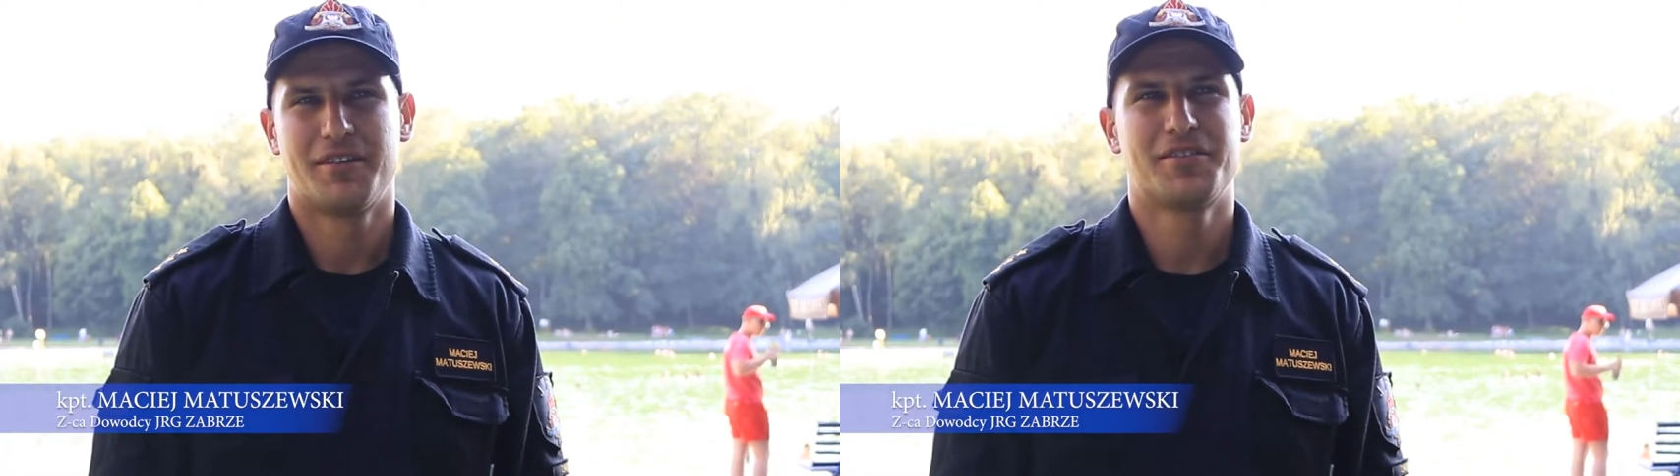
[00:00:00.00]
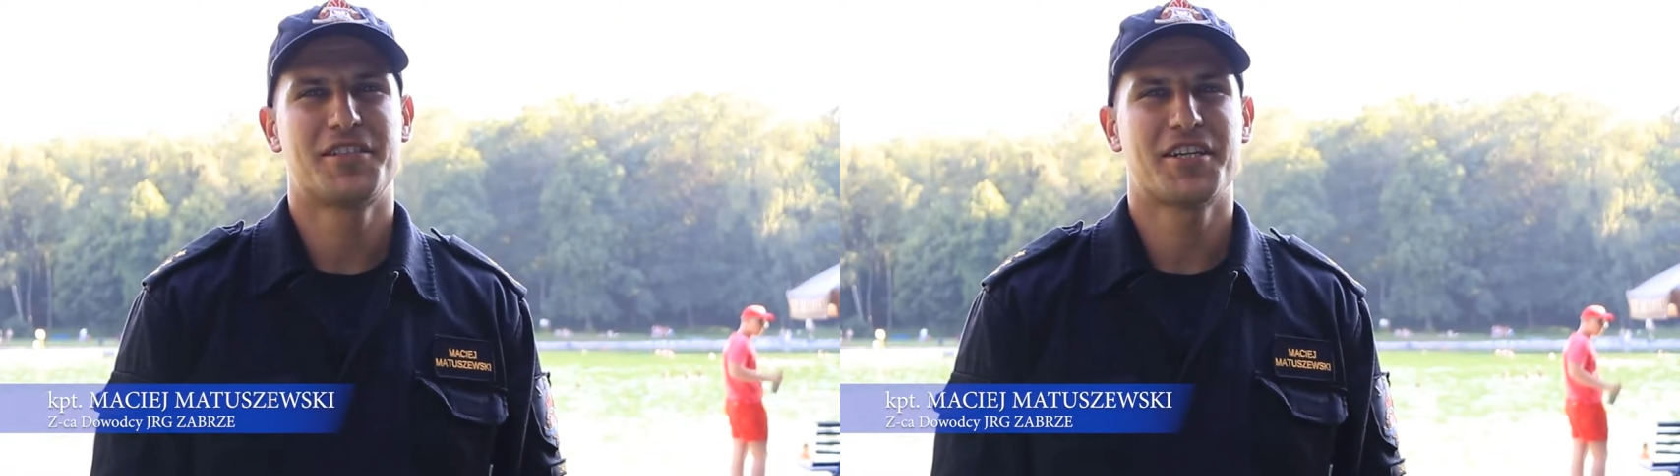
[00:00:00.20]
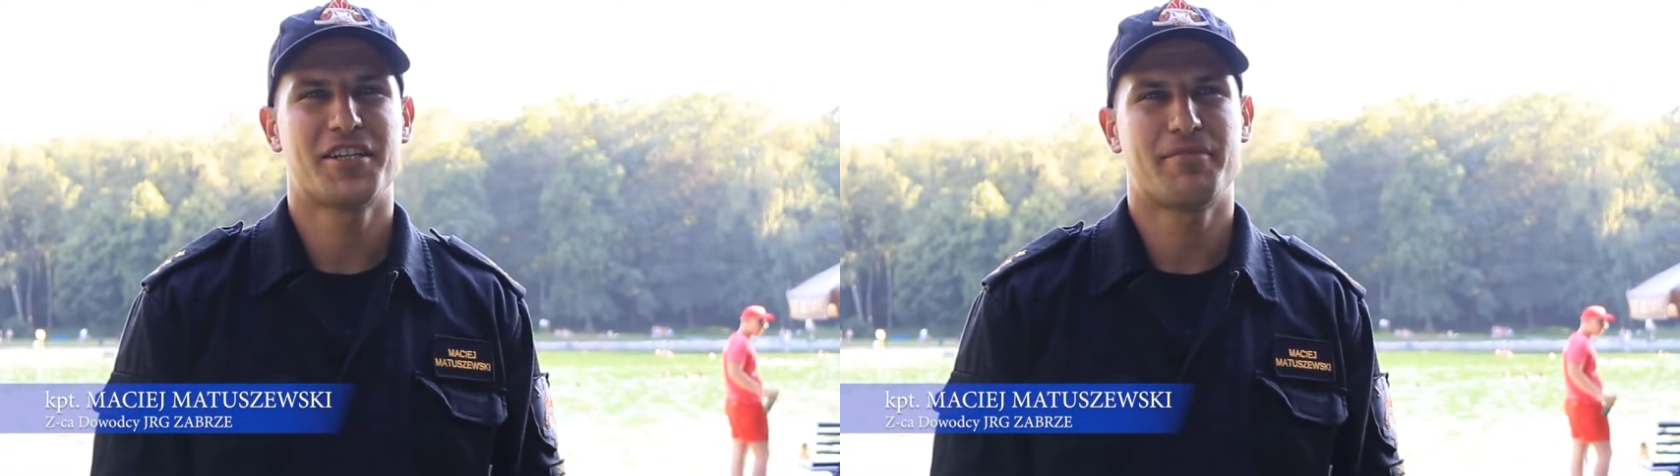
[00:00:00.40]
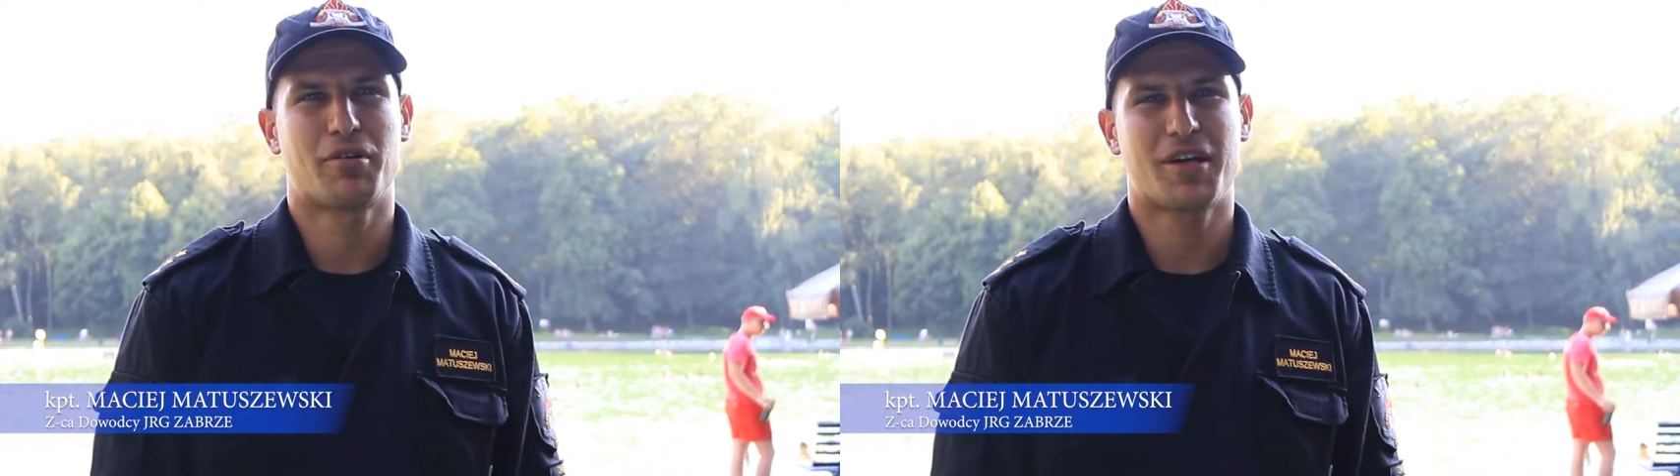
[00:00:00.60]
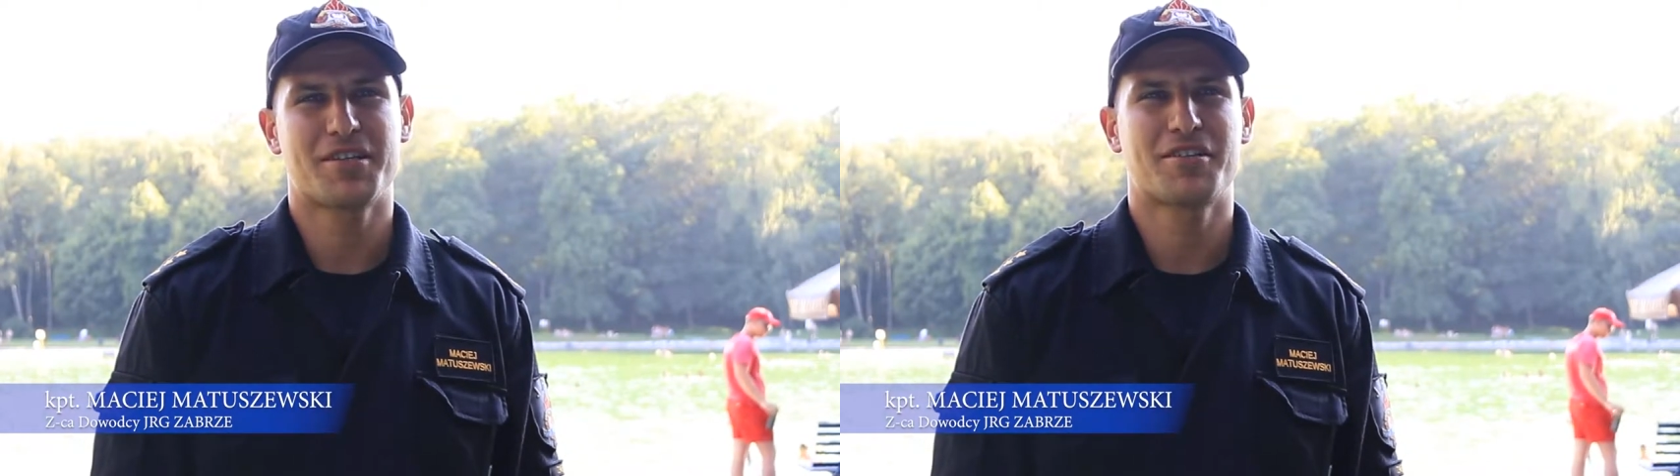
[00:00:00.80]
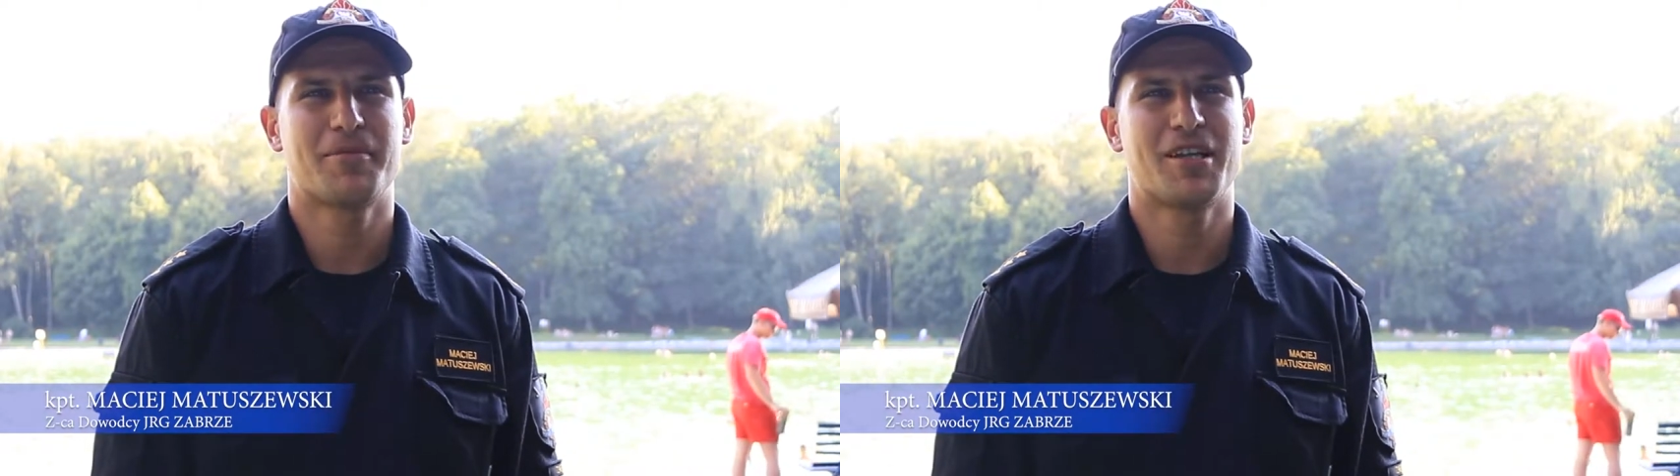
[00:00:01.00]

Dzisiejsze pokazy są